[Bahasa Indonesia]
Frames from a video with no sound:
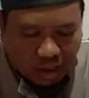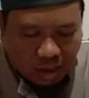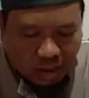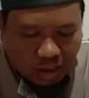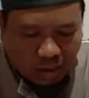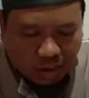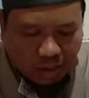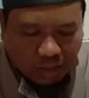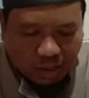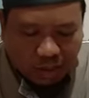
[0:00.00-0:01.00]
au
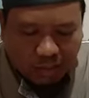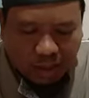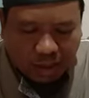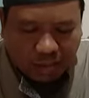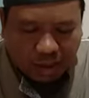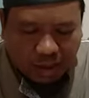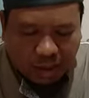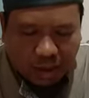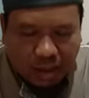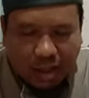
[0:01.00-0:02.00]
nabiyan min
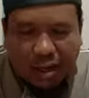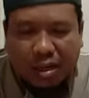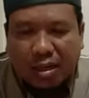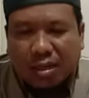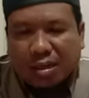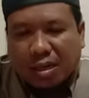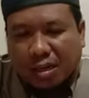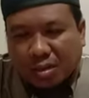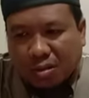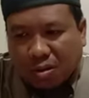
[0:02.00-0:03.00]
anbiya'illah
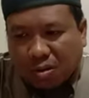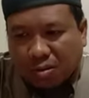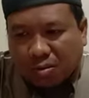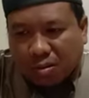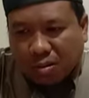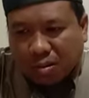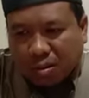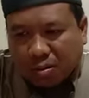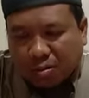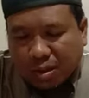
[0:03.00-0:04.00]
atau
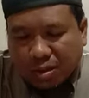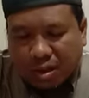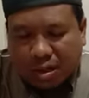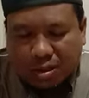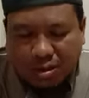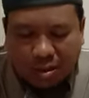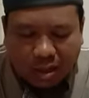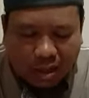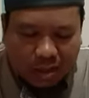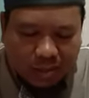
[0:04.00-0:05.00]
menolak
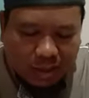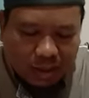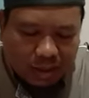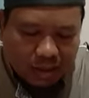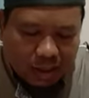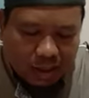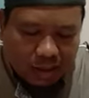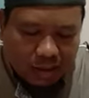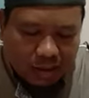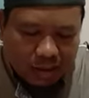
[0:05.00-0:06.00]
seorang nabi di antara
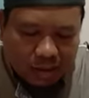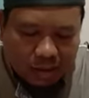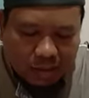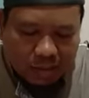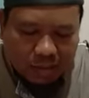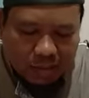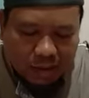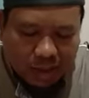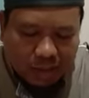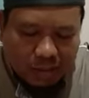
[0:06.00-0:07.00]

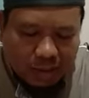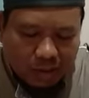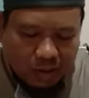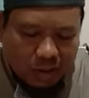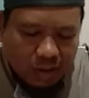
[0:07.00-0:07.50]
para nabi Allah